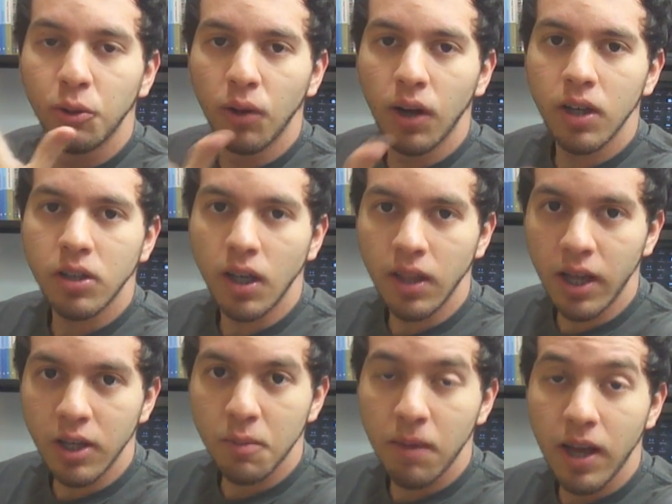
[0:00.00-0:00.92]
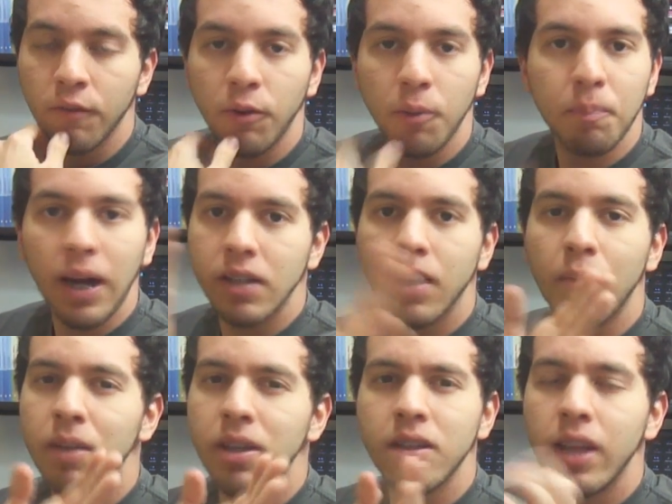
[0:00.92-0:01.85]
durante a Idade Média, foi
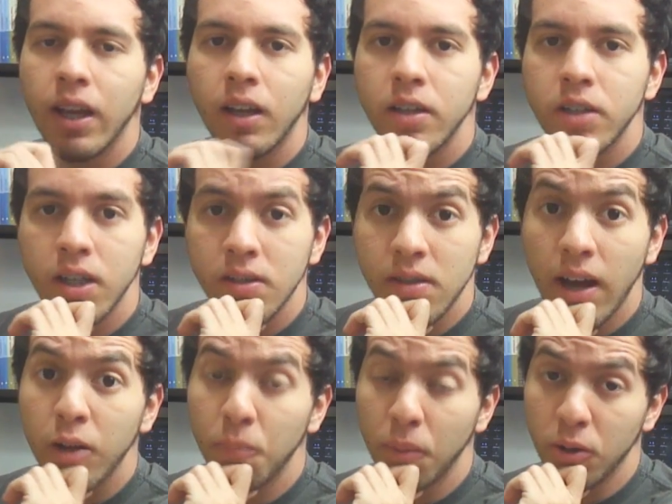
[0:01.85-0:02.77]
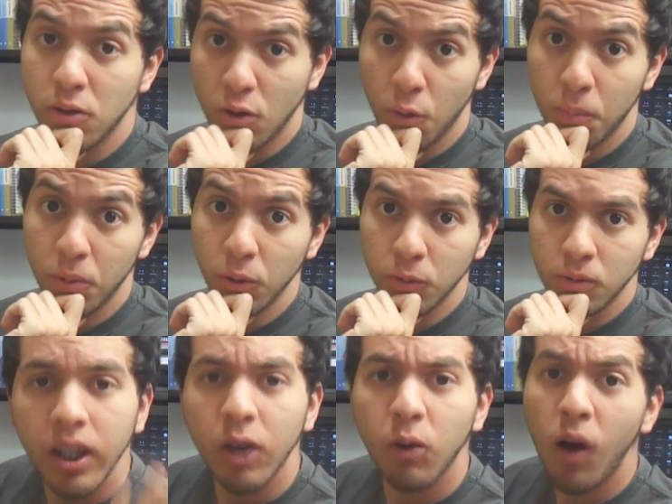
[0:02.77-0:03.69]
praticamente negligenciado pelos
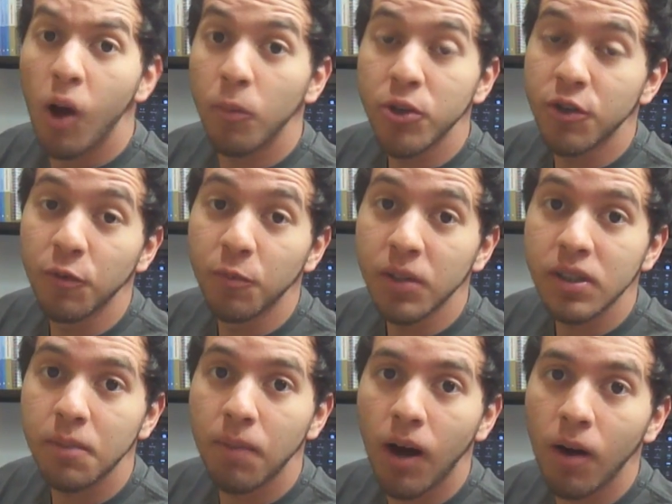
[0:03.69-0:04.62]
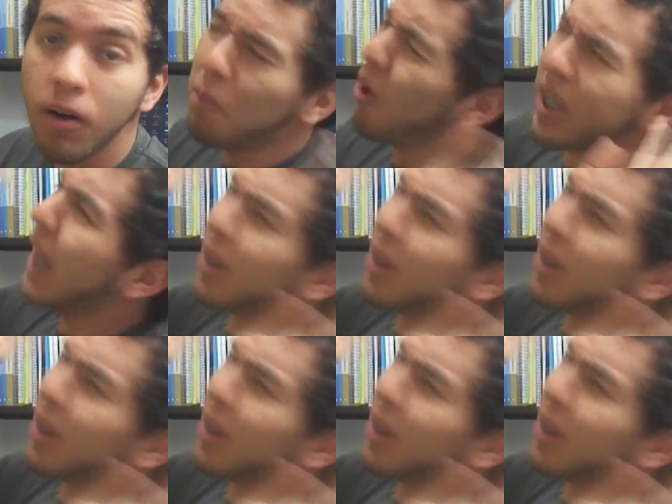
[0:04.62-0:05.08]
europeus. E qual é o motivo principal? Porque